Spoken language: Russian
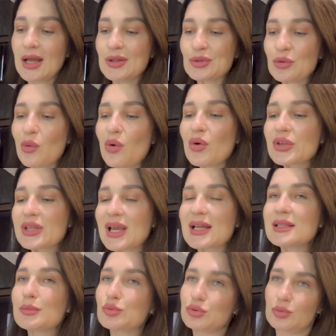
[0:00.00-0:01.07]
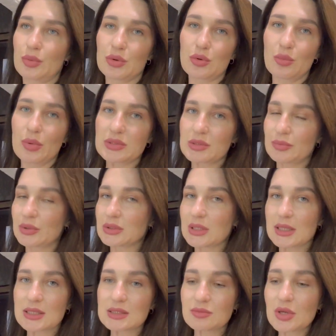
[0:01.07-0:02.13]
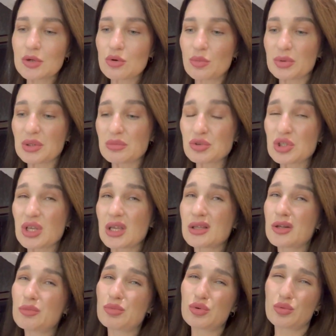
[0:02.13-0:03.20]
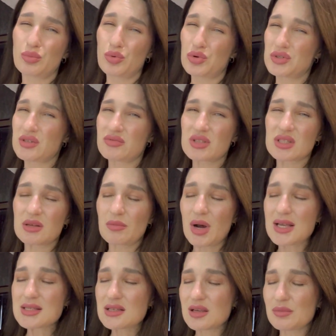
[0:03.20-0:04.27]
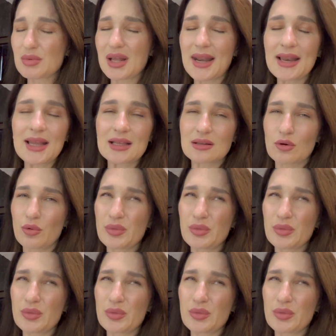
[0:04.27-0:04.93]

но я не буду покупать полноразмерку, потому что я не люблю пользоваться масками, редко.